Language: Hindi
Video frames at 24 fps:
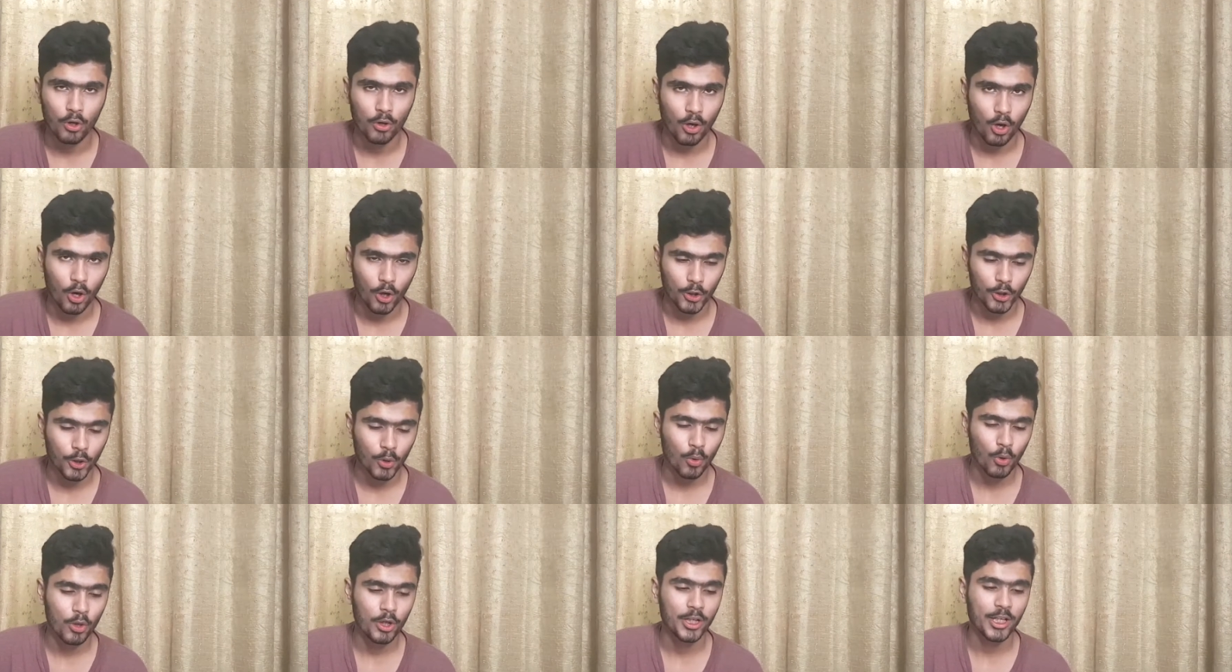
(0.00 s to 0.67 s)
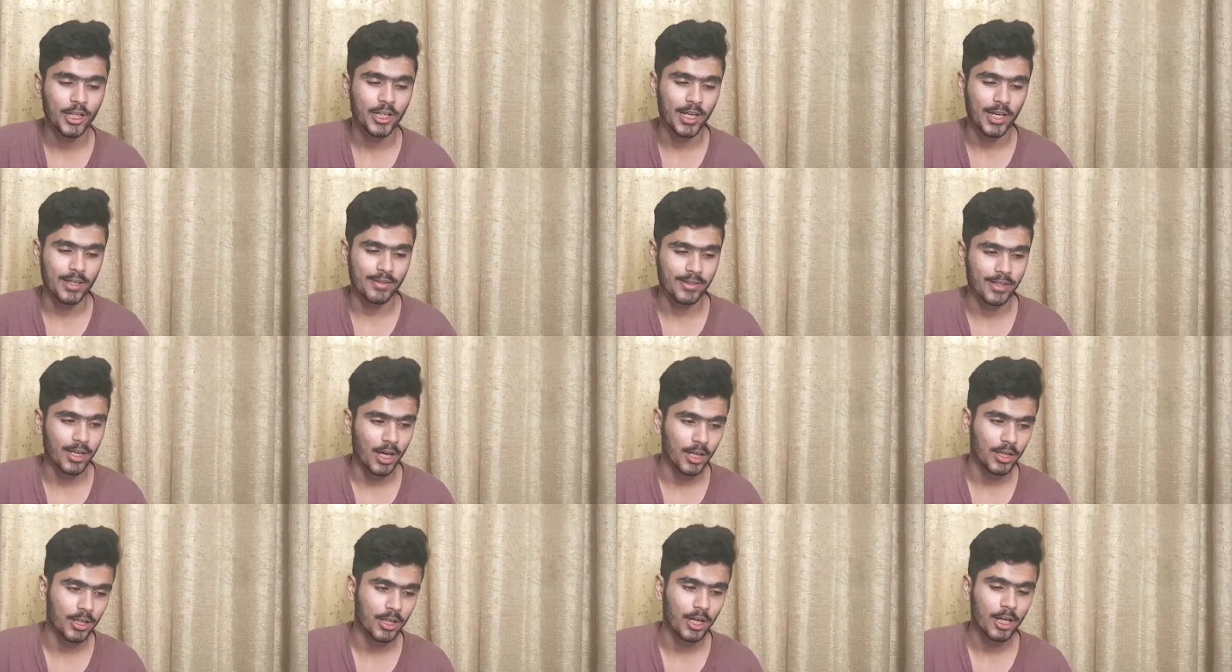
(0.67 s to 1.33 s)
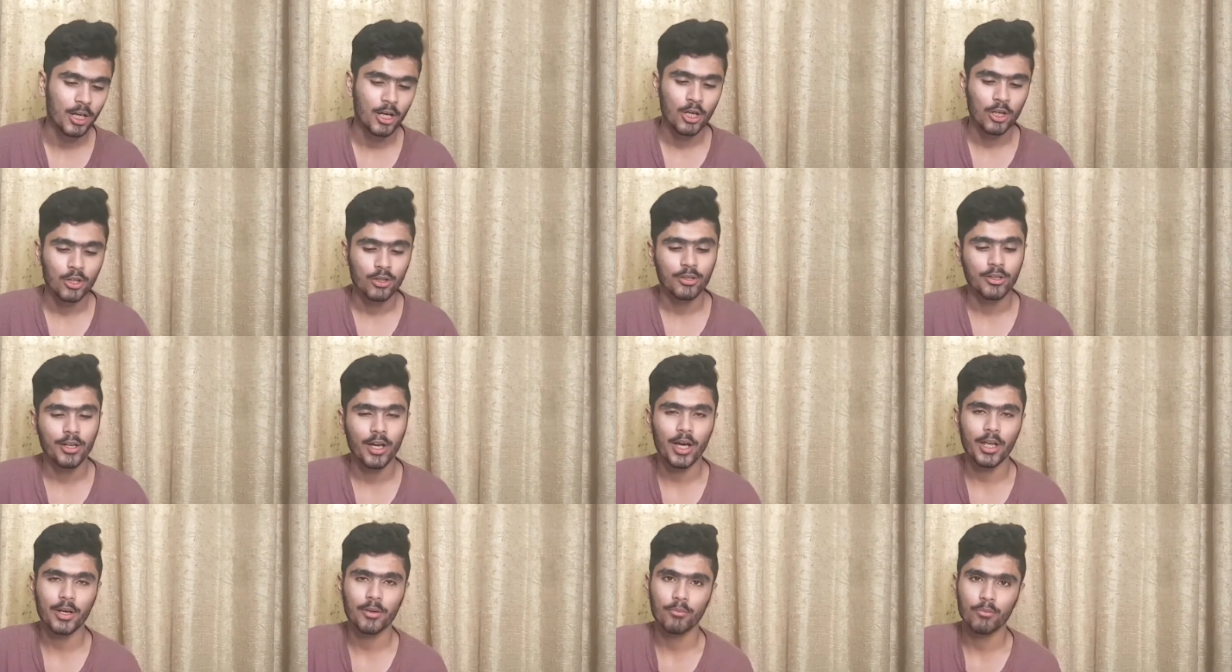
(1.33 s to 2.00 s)
ऑडियो क्वालिटी कैसी आ रही है कि
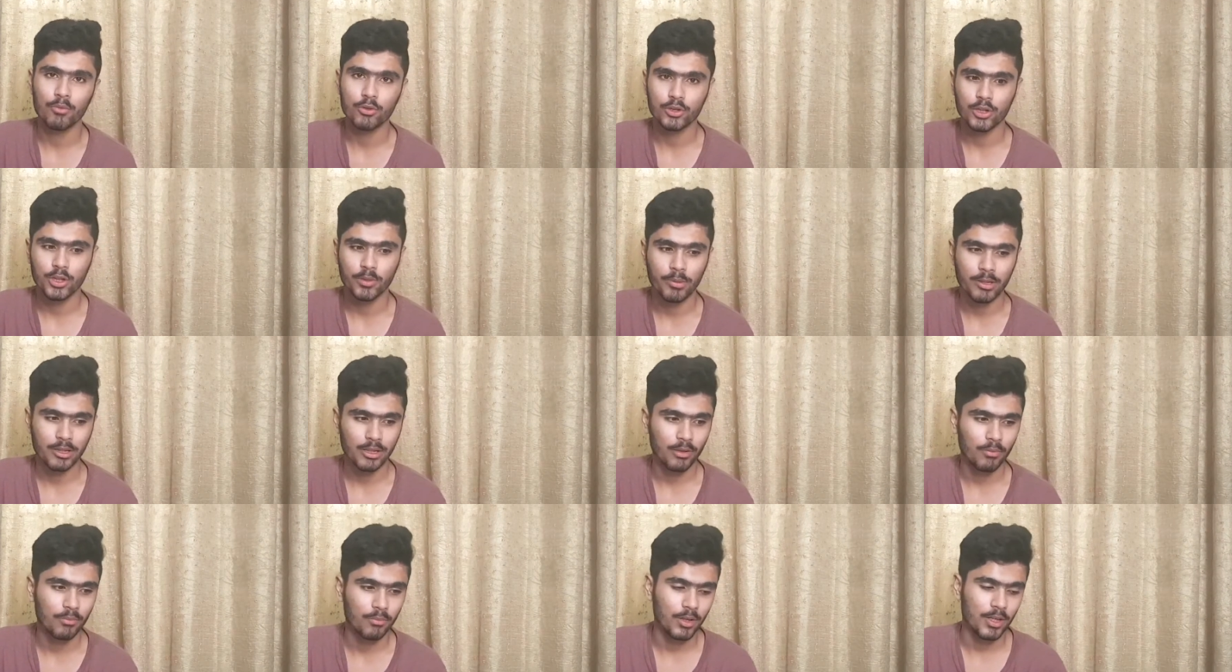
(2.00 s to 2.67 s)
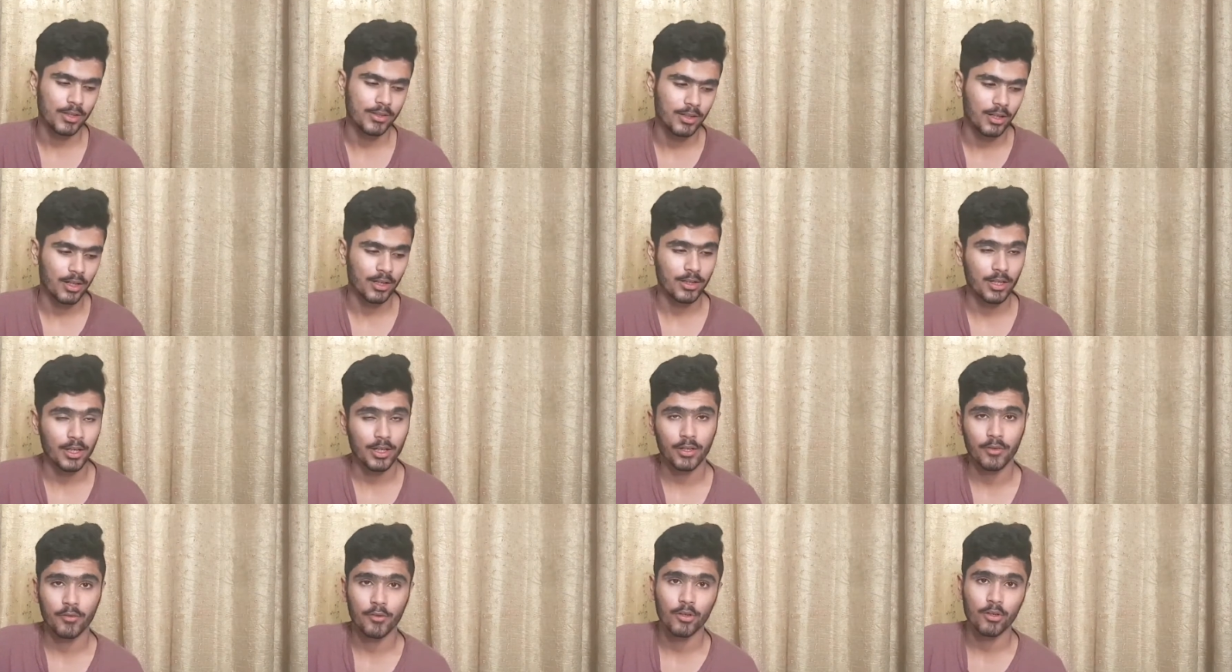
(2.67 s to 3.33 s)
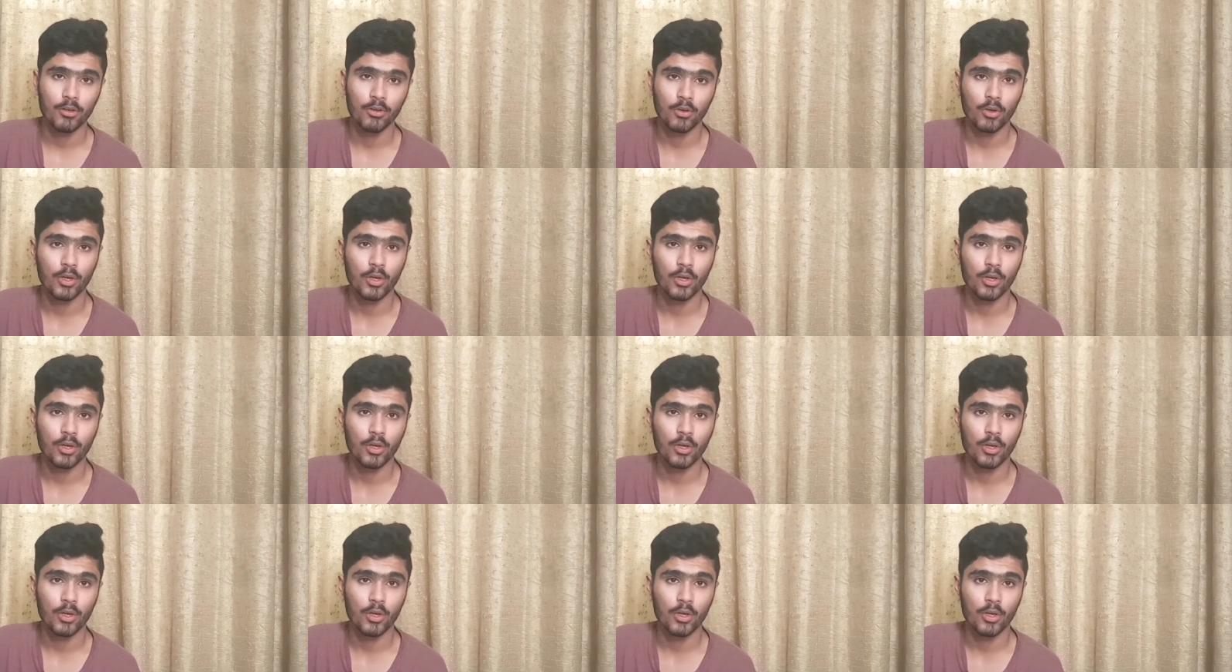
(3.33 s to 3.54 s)
यार मुझे मतलब ऐसा लगता है कि वीडियो